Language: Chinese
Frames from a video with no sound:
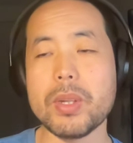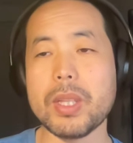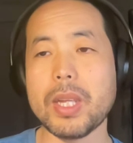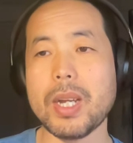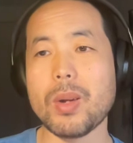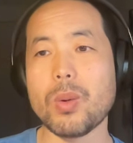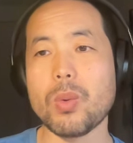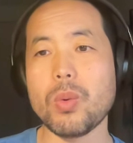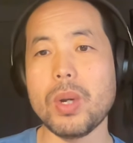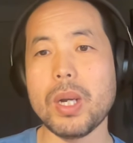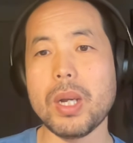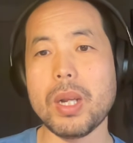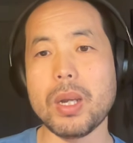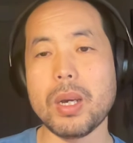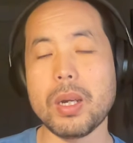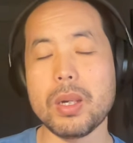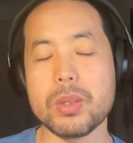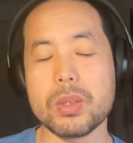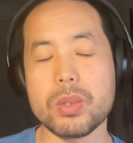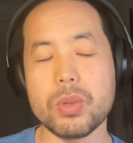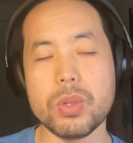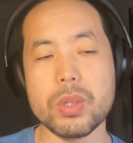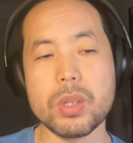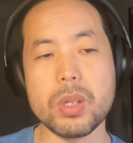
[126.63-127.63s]
化太快了
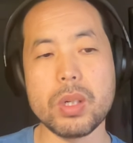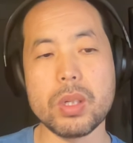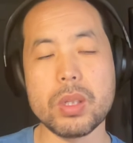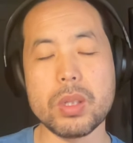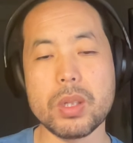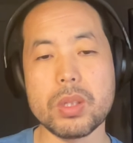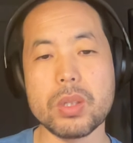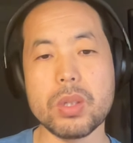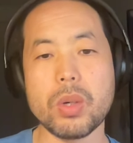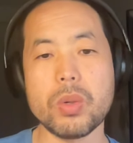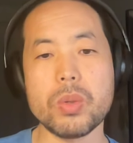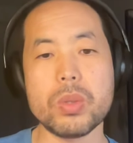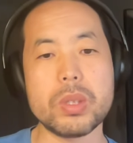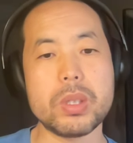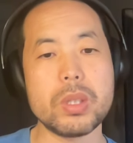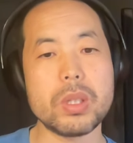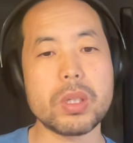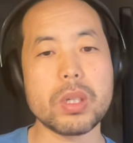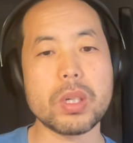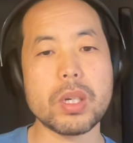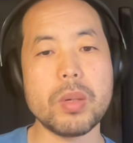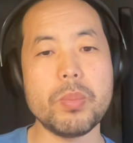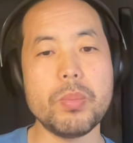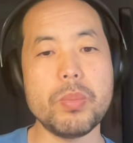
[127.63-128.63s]
啊，学校里的教育
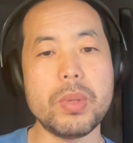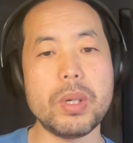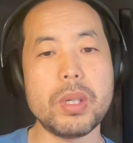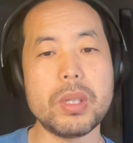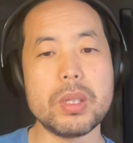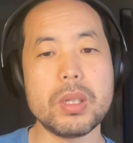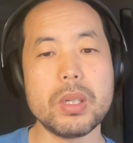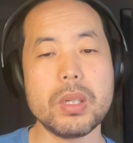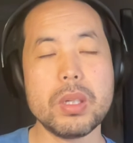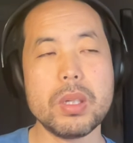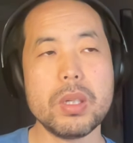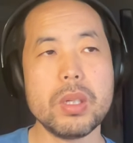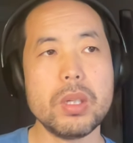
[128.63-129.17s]
其实根本